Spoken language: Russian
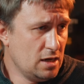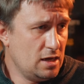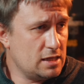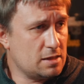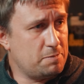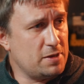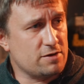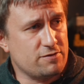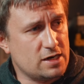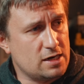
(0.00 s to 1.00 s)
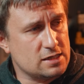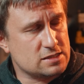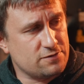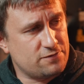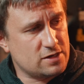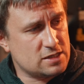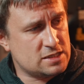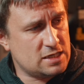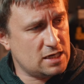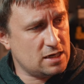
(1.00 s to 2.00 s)
Это первый релиз в
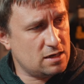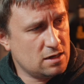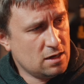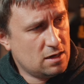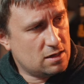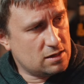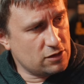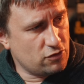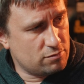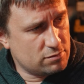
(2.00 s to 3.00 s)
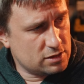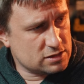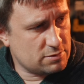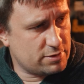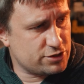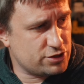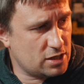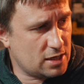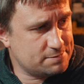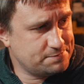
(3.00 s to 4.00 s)
серии, на нем
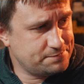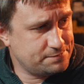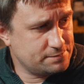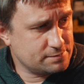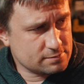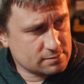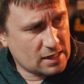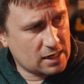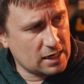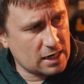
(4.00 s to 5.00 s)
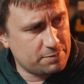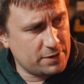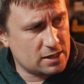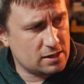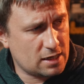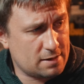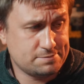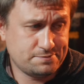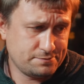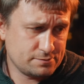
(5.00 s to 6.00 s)
изображена гарпия
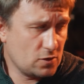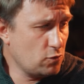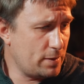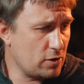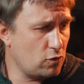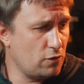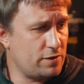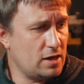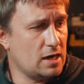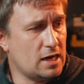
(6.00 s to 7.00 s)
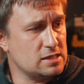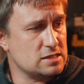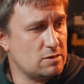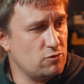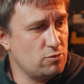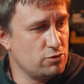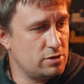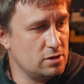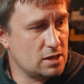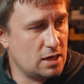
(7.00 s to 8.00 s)
на упаковке, а на самой
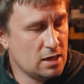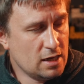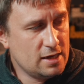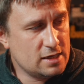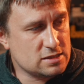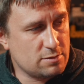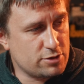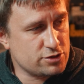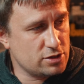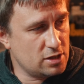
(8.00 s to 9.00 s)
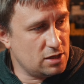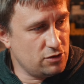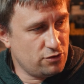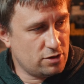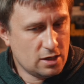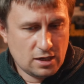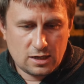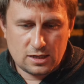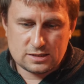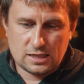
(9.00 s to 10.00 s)
бутылке изображены ее
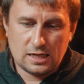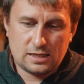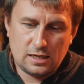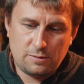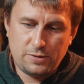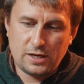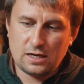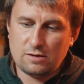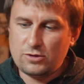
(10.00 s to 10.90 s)
золотые перья.